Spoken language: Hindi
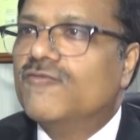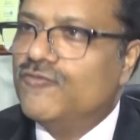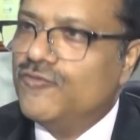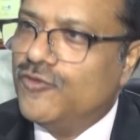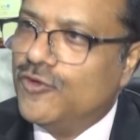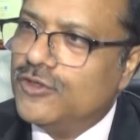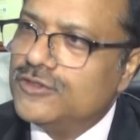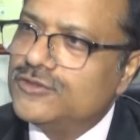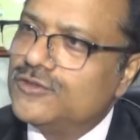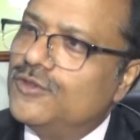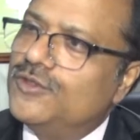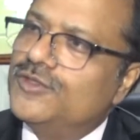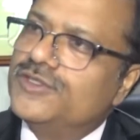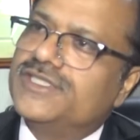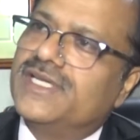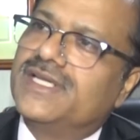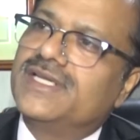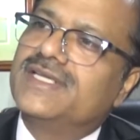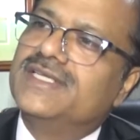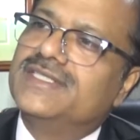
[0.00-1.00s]
वो
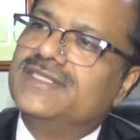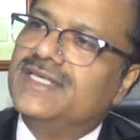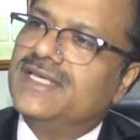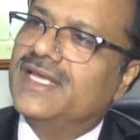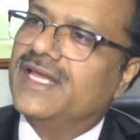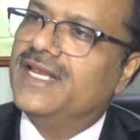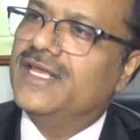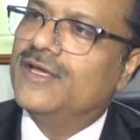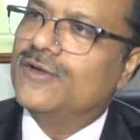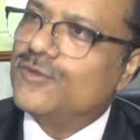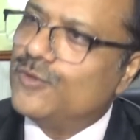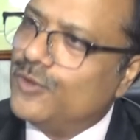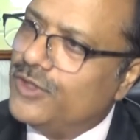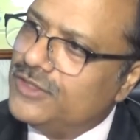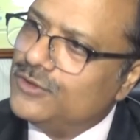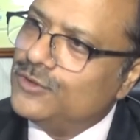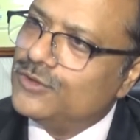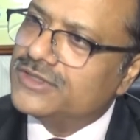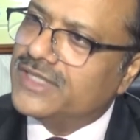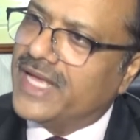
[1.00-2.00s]
सॉल्यूशन किसी के लिए कोई
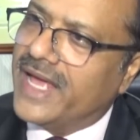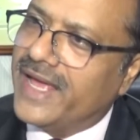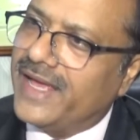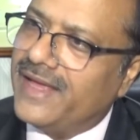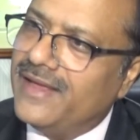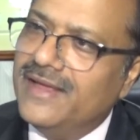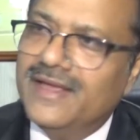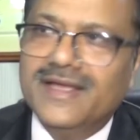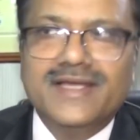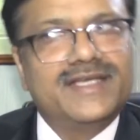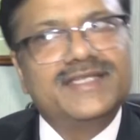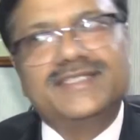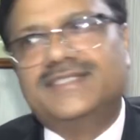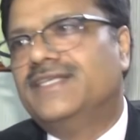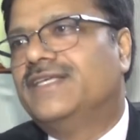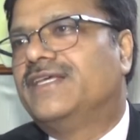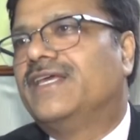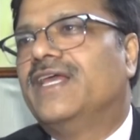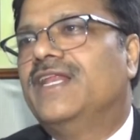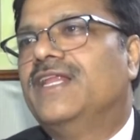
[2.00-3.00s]
होता है
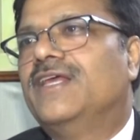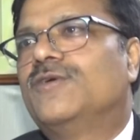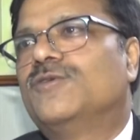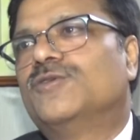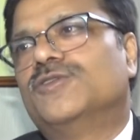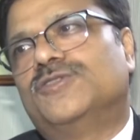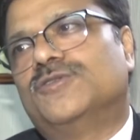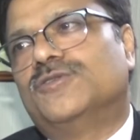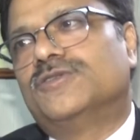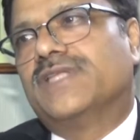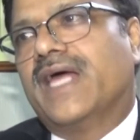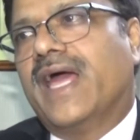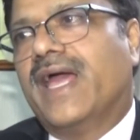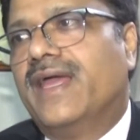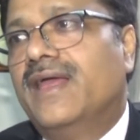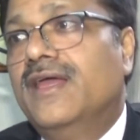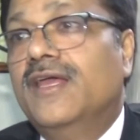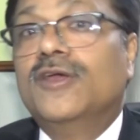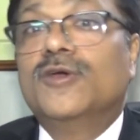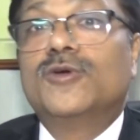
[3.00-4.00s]
किसी के लिए कुछ होता
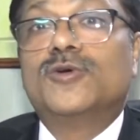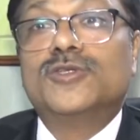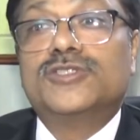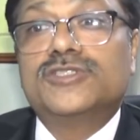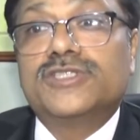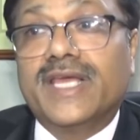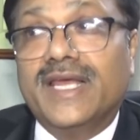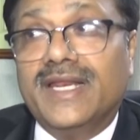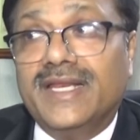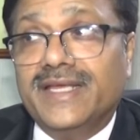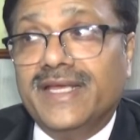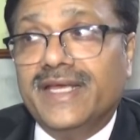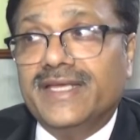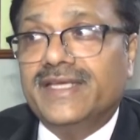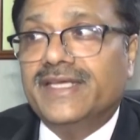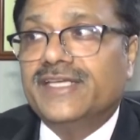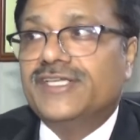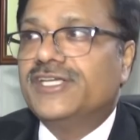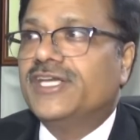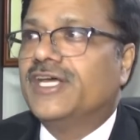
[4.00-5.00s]
है कुछ के लिए
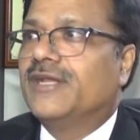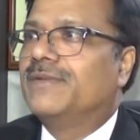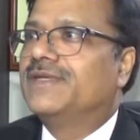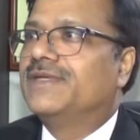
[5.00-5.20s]
ये शेयर